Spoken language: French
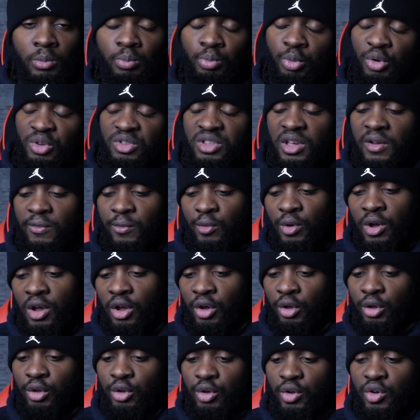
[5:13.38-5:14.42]
pour
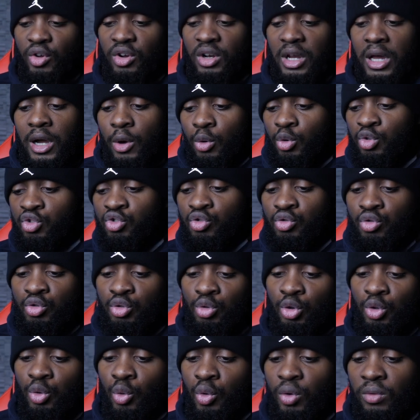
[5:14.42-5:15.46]
savoir euh, là où tu
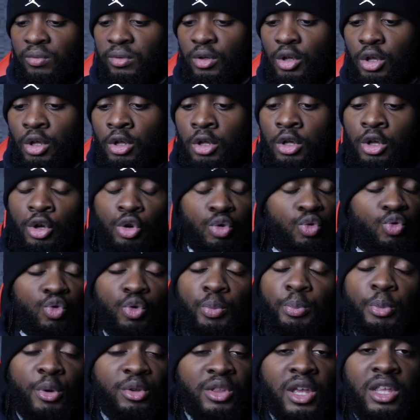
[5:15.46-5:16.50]
te trouves. Ou
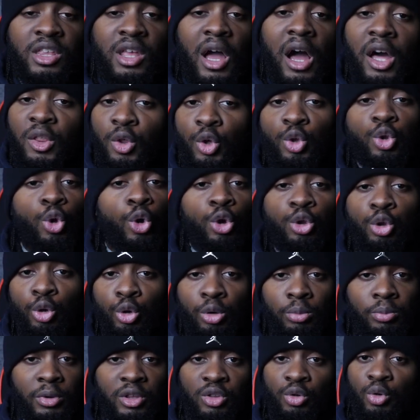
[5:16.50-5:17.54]
peut-être un
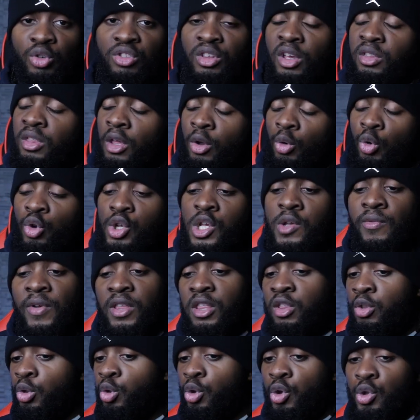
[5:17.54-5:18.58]
entre-deux, parce que certains coachs font
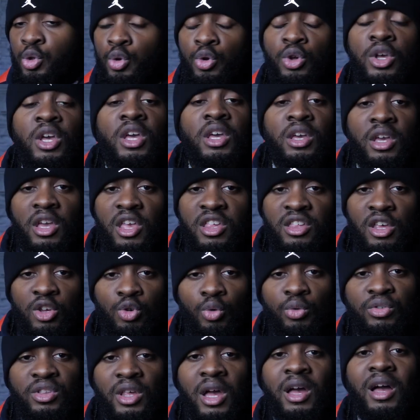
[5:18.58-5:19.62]
des entre-deux, et ça, je
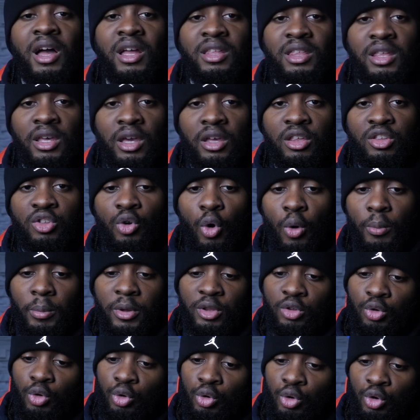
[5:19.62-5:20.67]
trouve ça intéressant,
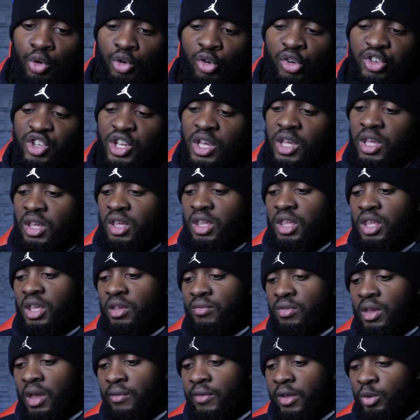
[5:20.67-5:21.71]
parce que le coach,
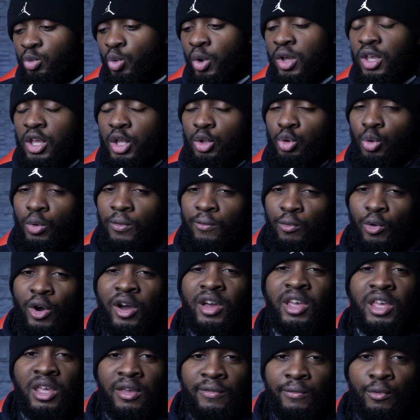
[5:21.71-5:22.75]
il vient avec toi, il te
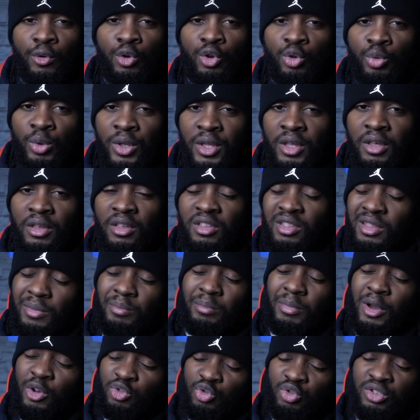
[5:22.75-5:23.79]
voit évoluer. C'est
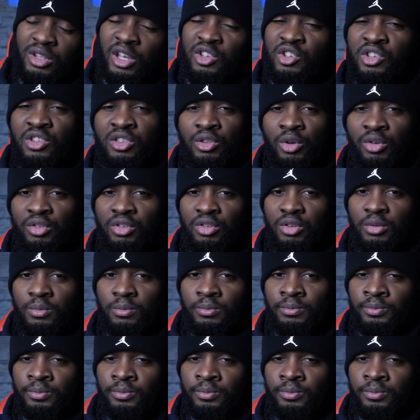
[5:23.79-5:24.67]
pas juste à distance.